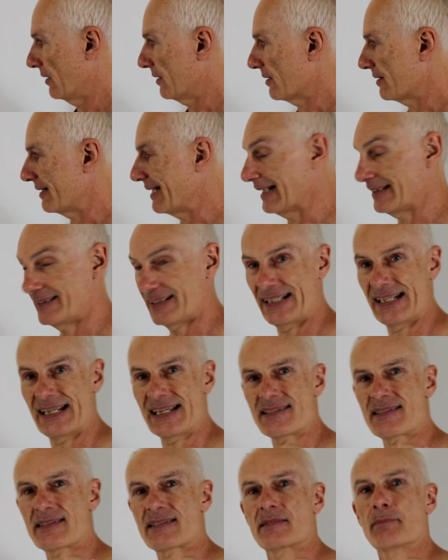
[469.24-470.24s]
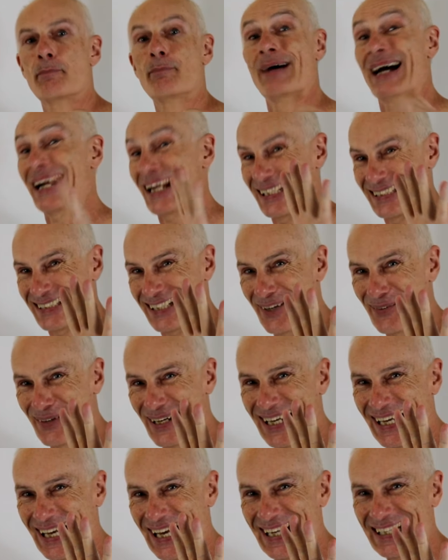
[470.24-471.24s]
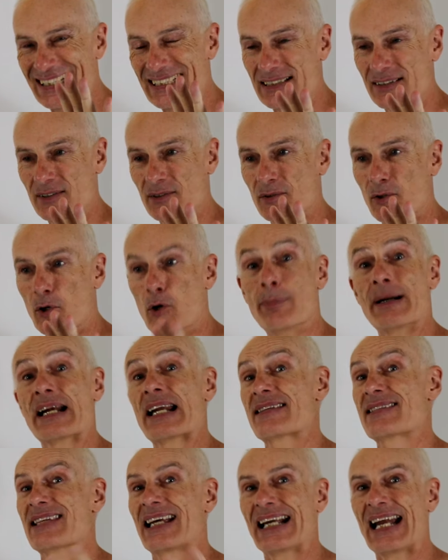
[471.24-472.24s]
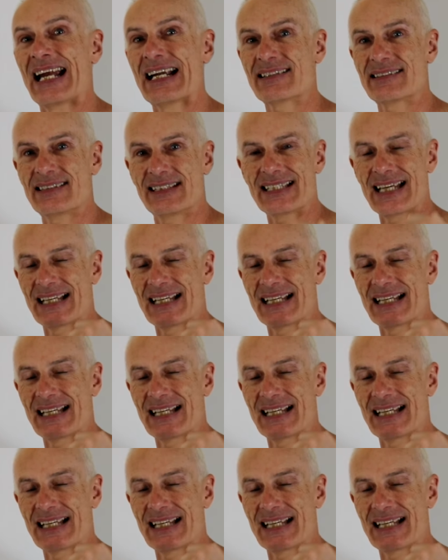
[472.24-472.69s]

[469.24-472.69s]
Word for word: Ya tienes para trabajar o para sanarte,